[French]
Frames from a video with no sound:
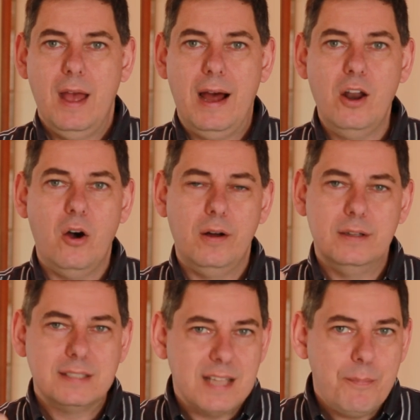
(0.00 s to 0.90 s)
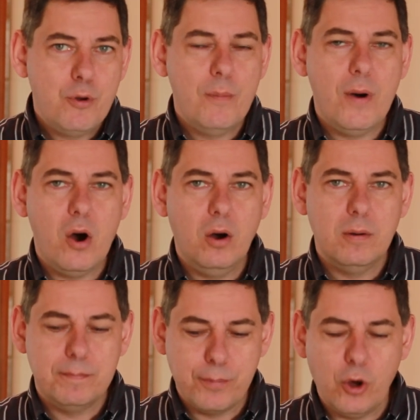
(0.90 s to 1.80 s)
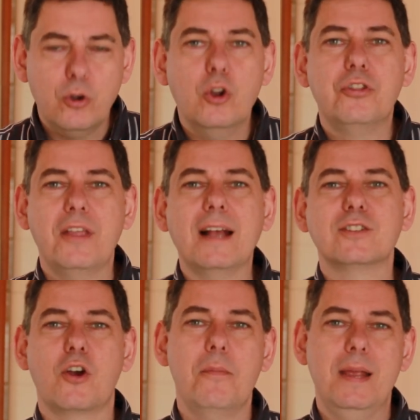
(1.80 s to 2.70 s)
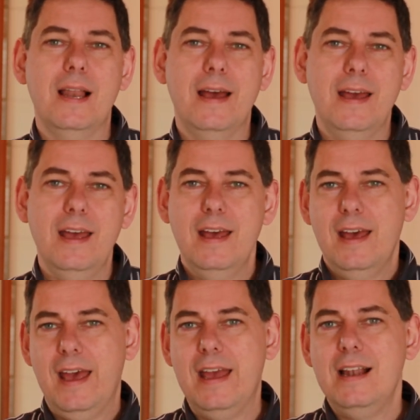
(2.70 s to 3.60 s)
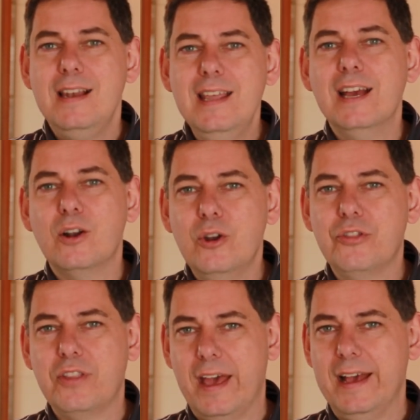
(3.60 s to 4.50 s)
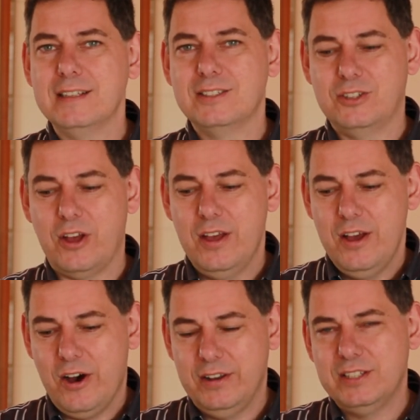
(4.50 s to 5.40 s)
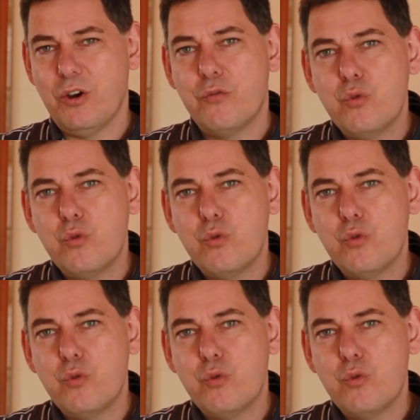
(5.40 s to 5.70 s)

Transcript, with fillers: Alors simplement prendre le texte comme il est et lire le texte en disant